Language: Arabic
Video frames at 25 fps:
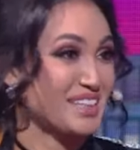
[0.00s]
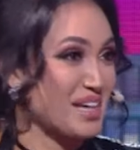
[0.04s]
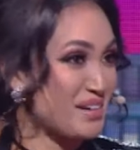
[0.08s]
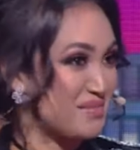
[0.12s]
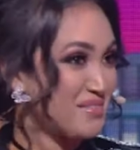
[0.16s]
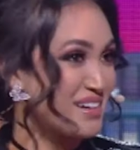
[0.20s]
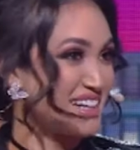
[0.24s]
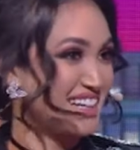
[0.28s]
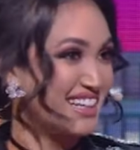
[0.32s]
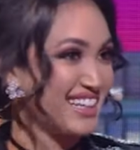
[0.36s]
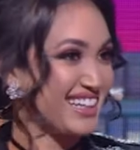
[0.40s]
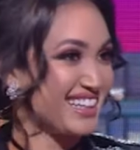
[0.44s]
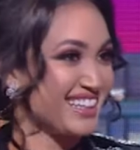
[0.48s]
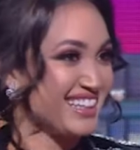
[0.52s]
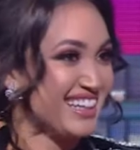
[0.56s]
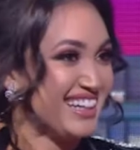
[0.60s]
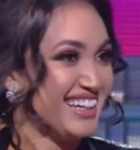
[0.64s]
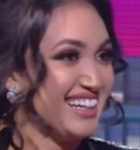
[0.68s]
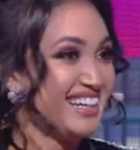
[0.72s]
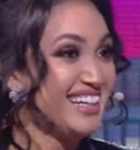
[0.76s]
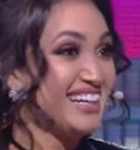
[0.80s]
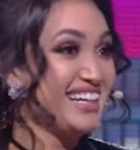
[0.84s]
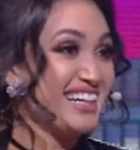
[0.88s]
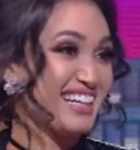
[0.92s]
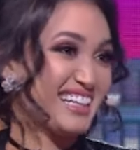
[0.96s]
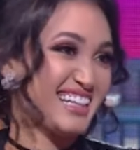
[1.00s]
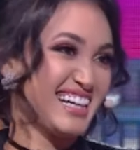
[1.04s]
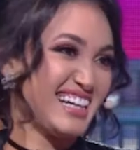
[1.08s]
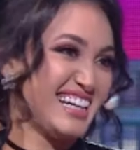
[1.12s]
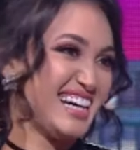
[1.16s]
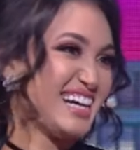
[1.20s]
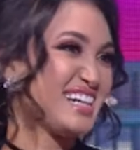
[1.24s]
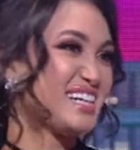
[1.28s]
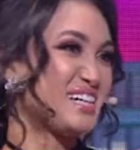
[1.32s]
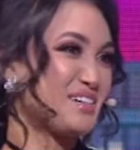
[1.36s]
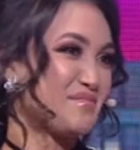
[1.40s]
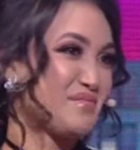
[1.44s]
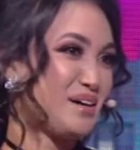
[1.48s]
سامر عليا
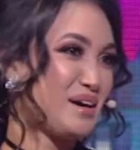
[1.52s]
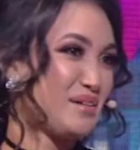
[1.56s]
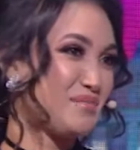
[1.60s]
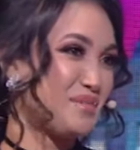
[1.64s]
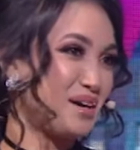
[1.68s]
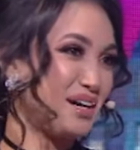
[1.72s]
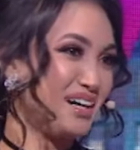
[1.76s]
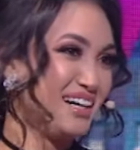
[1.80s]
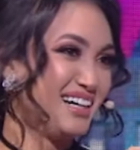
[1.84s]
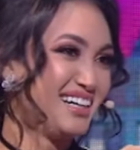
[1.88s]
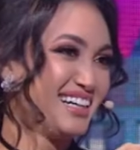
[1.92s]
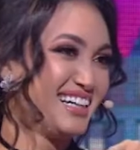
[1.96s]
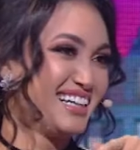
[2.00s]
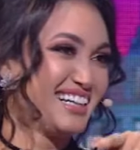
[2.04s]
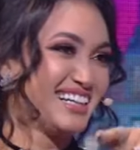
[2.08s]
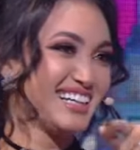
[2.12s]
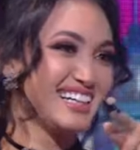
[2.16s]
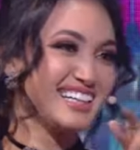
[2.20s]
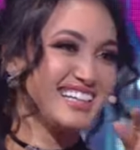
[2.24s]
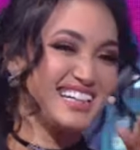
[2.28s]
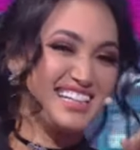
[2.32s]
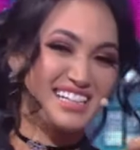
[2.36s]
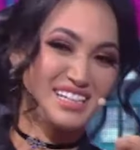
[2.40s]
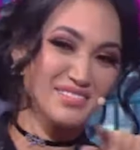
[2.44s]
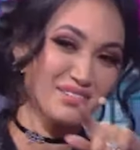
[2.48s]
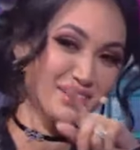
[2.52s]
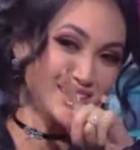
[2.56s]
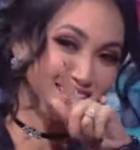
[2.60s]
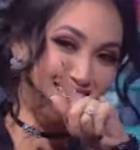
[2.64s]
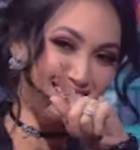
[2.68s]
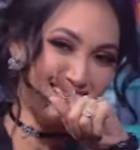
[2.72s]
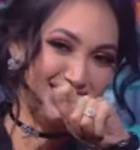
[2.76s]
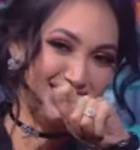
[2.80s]
قال عليه بابا قال لي بقيتي